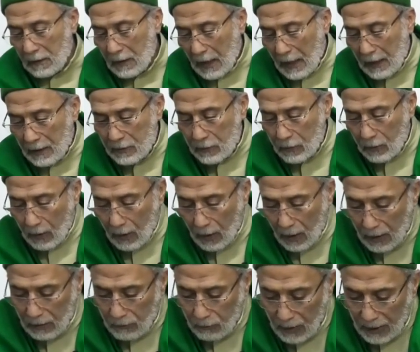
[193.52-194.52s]
حيث
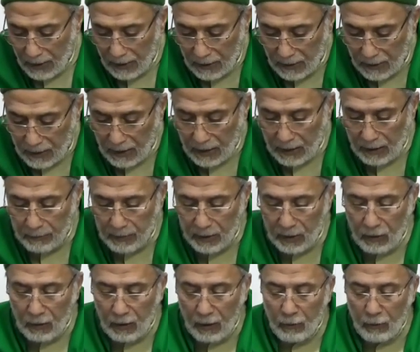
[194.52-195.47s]
قال وإن كان من